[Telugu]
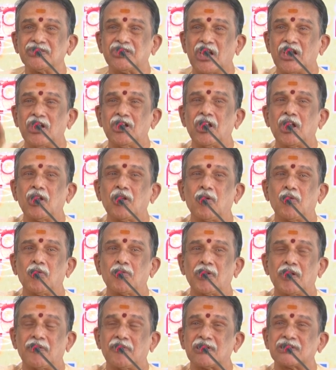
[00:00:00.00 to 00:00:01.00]
జైళ్ళల్లో
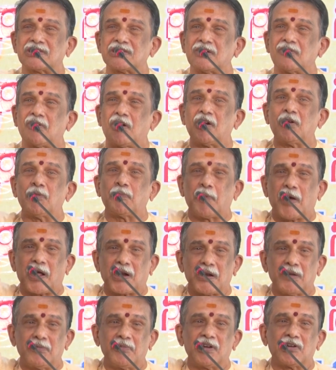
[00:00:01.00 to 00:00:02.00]
ఉండవలసిన వాళ్ళు
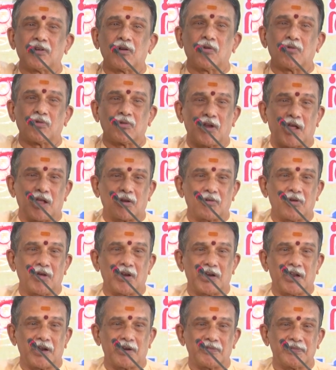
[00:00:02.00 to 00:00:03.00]
పార్లమెంట్లో ఉన్నారు
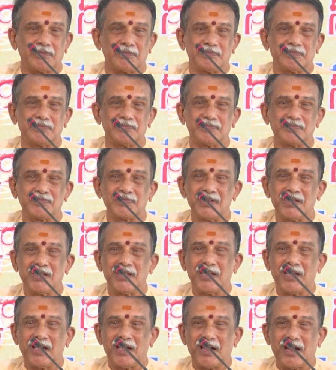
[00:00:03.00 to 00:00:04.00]
అన్నాడు
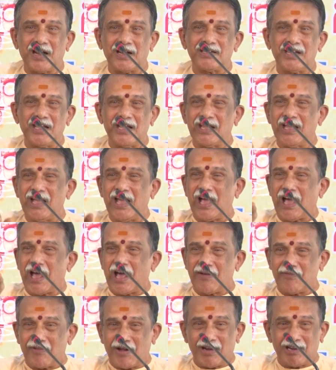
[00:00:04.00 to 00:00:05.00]
అంటే
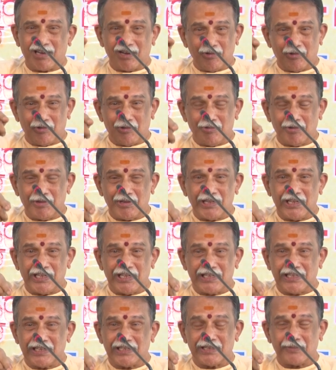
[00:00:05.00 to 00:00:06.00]
ఆ మాటను
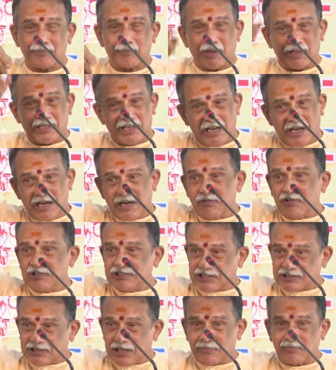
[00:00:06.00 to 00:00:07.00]
ఈ పదిహేడవ
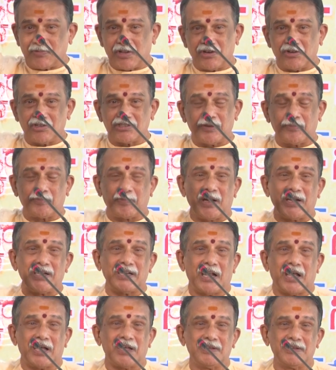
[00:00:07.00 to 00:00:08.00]
శతాబ్దంలో చెప్పాడు
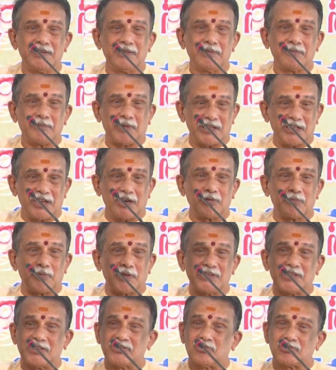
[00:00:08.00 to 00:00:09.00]
ఈయన పదిహేడు
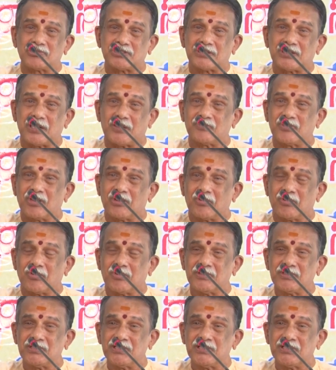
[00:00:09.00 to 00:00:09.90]
పద్దెనిమిదవ శతాబ్దంలో